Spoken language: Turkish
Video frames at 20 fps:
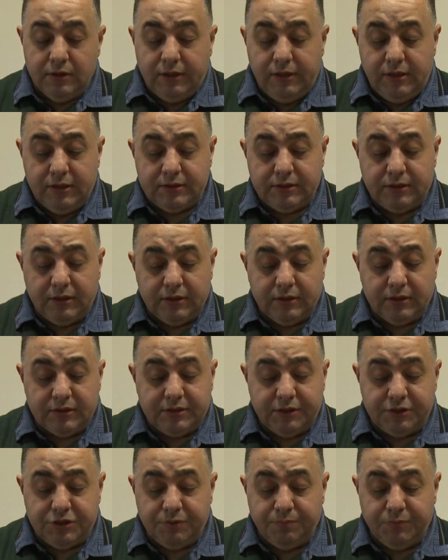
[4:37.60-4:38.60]
İlk sırada
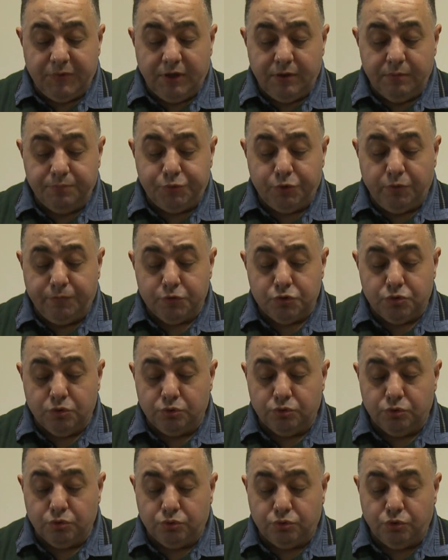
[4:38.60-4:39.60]
seçimde
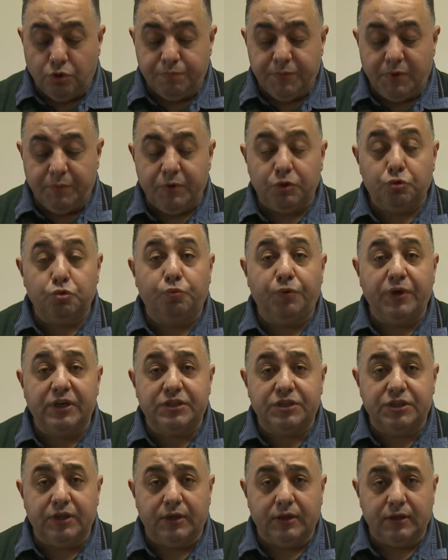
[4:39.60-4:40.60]
Profesör Doktor Mehmet
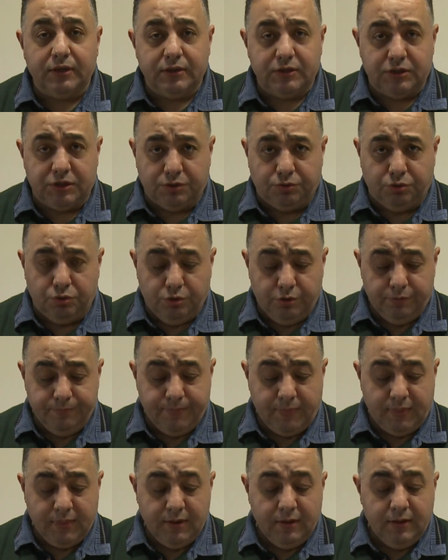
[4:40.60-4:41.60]
Tüfekçi çıkıyor.
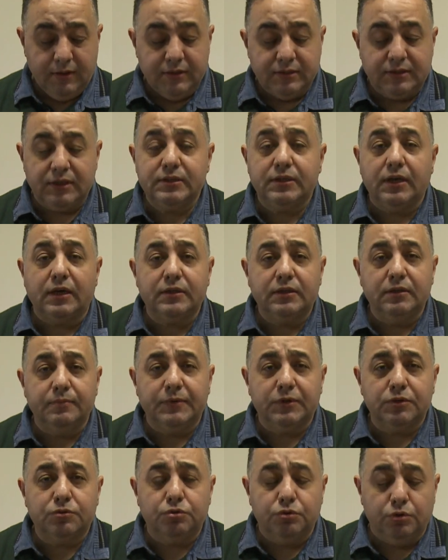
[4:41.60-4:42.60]
Sezer
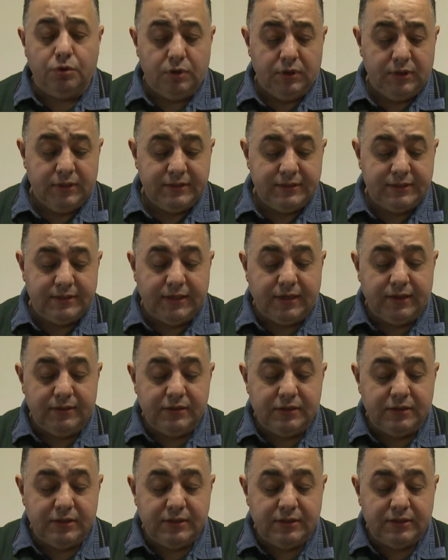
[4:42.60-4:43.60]
kim atıyor?
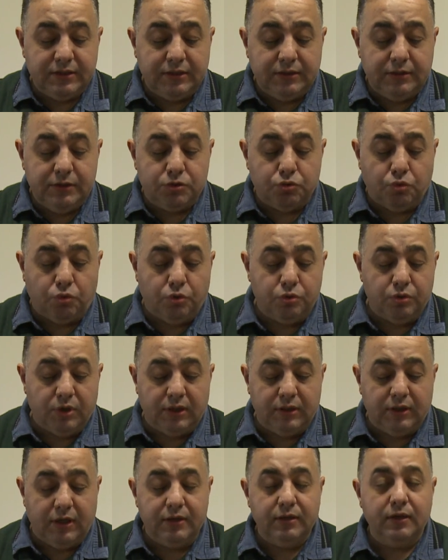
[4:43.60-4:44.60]
Sadece 8 oy
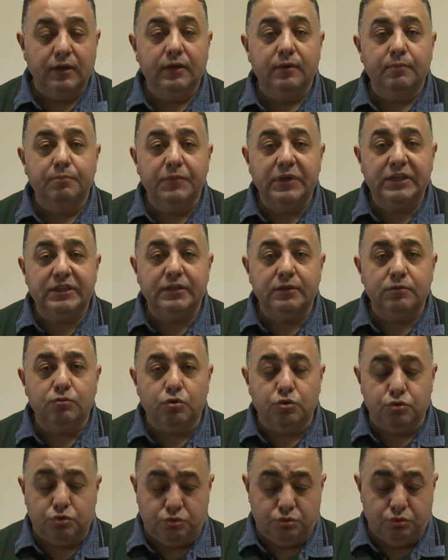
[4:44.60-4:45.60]
alan Metin
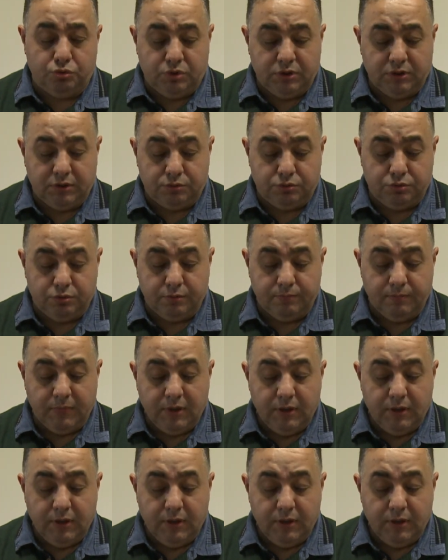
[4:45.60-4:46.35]
Öztürk'e atıyor.